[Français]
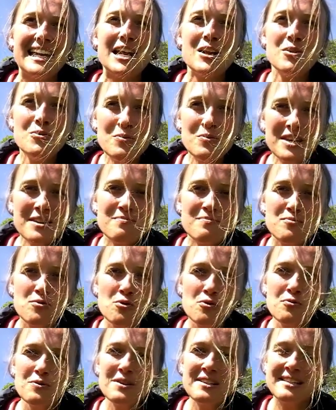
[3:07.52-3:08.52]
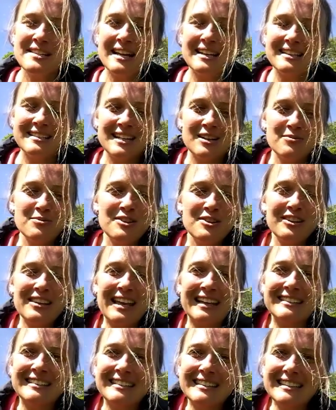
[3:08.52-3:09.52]
Et lui, pour lui, ça lui
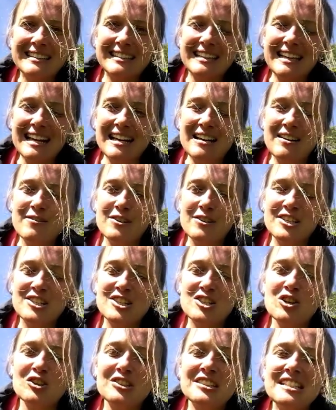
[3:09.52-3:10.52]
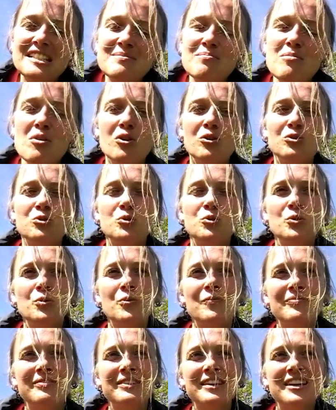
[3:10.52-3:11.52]
donne un tel sentiment
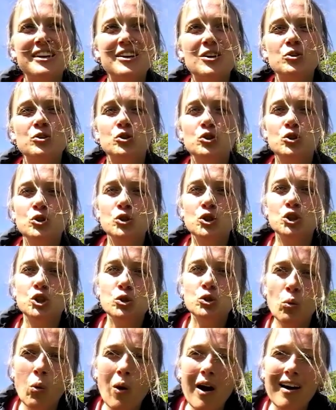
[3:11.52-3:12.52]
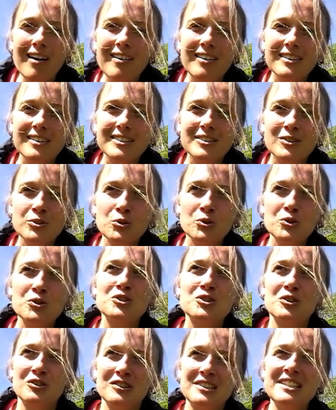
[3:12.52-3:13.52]
de, de joie de
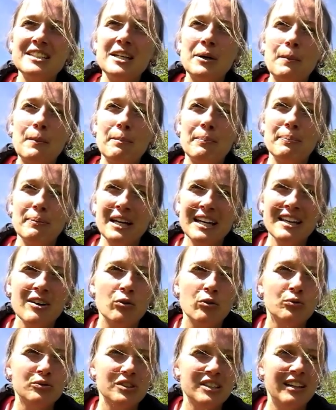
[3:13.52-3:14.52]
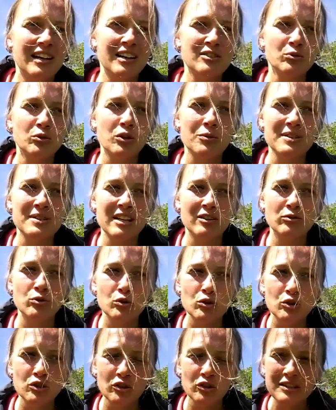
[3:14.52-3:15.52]
se sentir pris en considération comme ça,
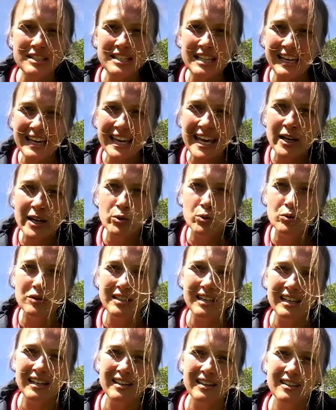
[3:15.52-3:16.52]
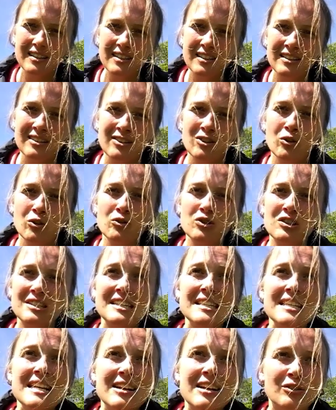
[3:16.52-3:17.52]
de se sentir écouté dans ce
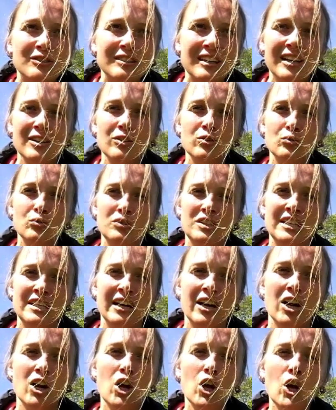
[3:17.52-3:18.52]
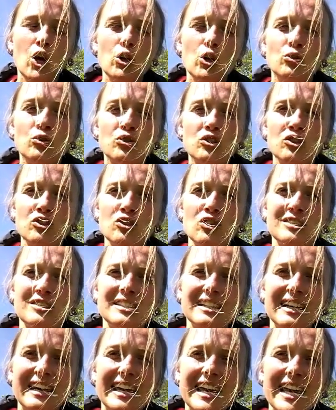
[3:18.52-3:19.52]
qu'il est en train de nous dire, de se
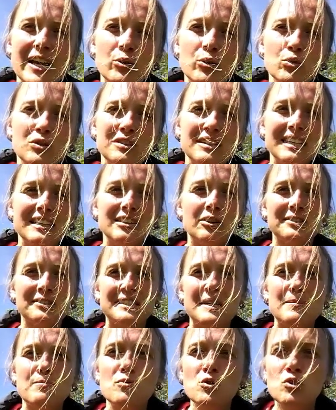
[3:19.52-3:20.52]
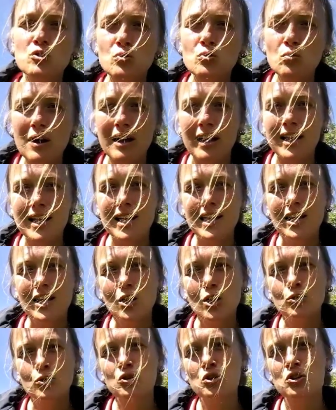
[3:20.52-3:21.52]
sentir écouté dans ses besoins,
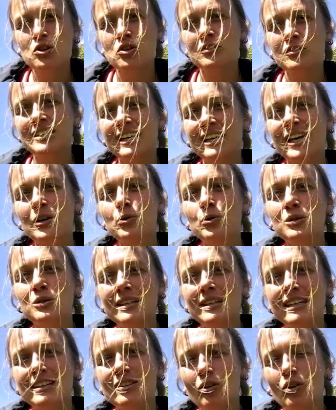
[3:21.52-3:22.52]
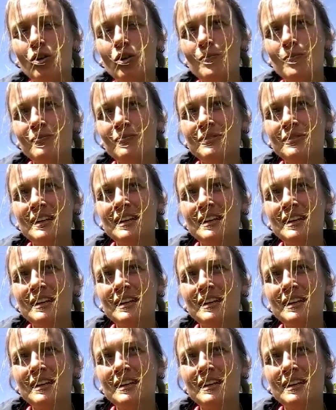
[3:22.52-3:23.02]
de se sentir écouté dans,